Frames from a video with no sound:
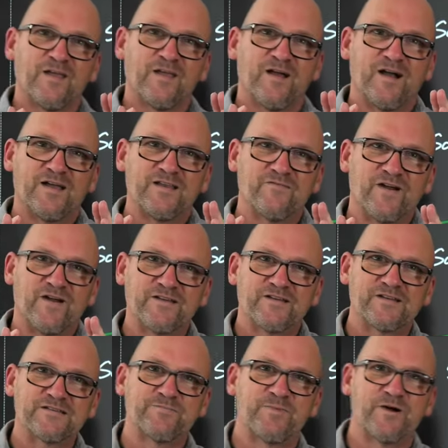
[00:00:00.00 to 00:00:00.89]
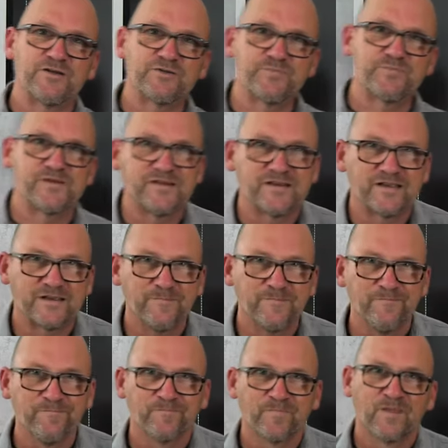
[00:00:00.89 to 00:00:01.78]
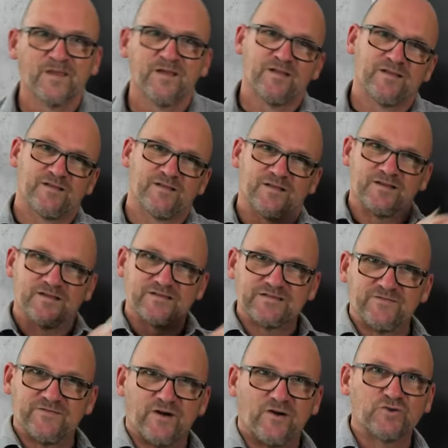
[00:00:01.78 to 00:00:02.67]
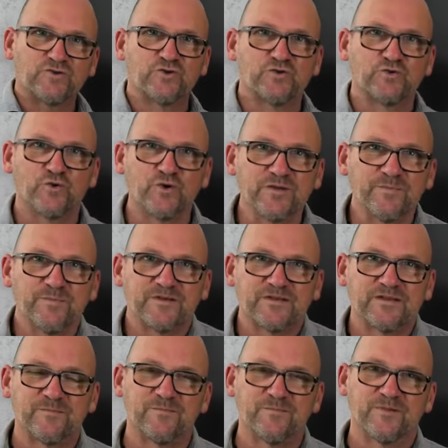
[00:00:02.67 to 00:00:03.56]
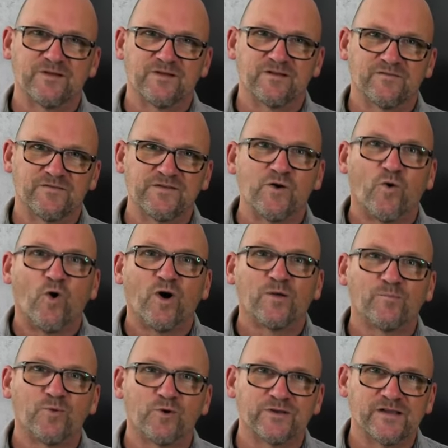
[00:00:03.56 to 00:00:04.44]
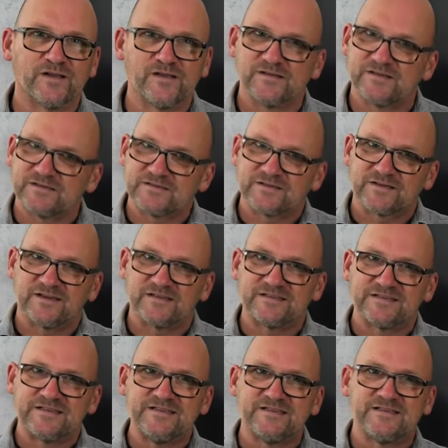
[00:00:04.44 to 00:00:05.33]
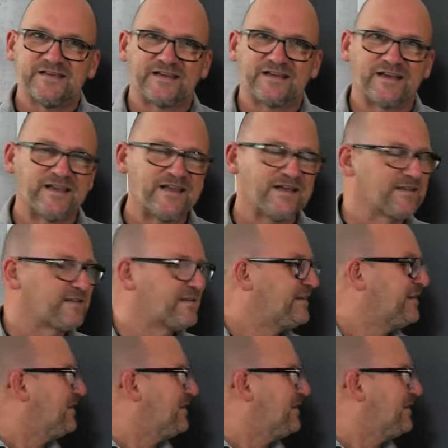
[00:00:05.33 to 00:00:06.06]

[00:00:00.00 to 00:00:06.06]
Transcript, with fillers: ein weiteres Beispiel nehmen, denn dann sind wir auch schon durch mit dem äh, Vier-Ohren-Modell, das ist ganz easy erklärt.